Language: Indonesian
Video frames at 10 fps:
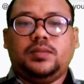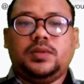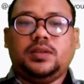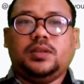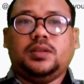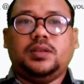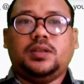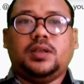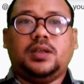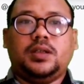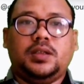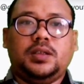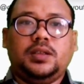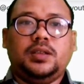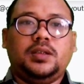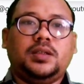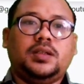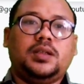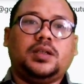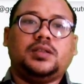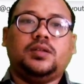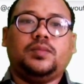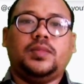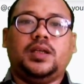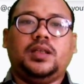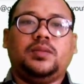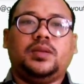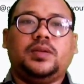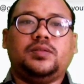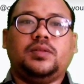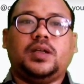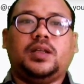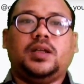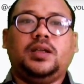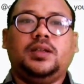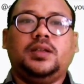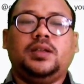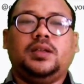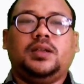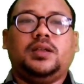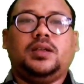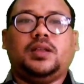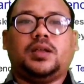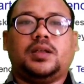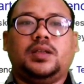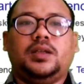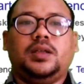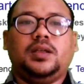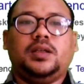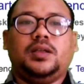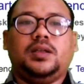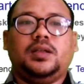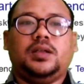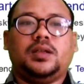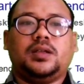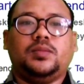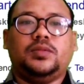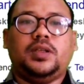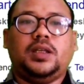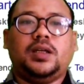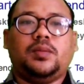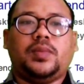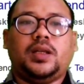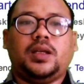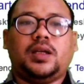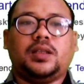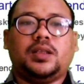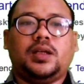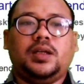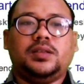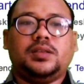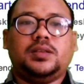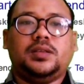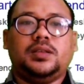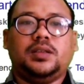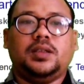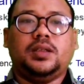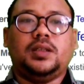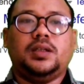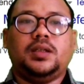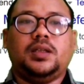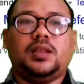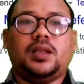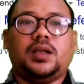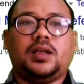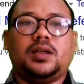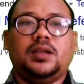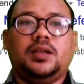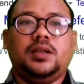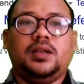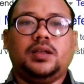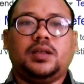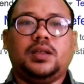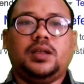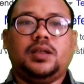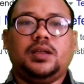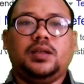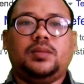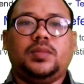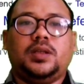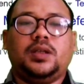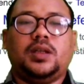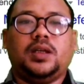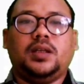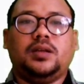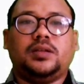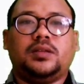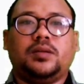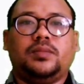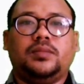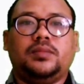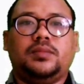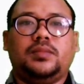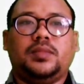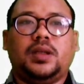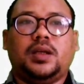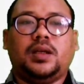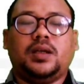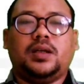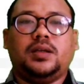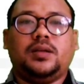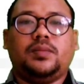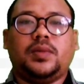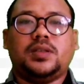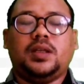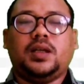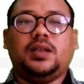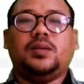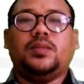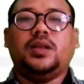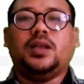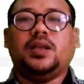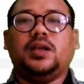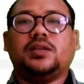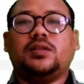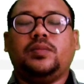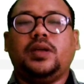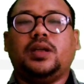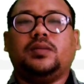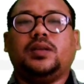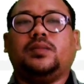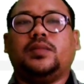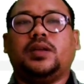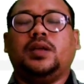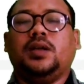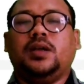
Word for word: Mendelai desktop lah ini teman-teman sudah ada kita klik kemudian yang paling atas ini kita klik mendelai desktop nah pastikan yang mendelai desktop ya teman-teman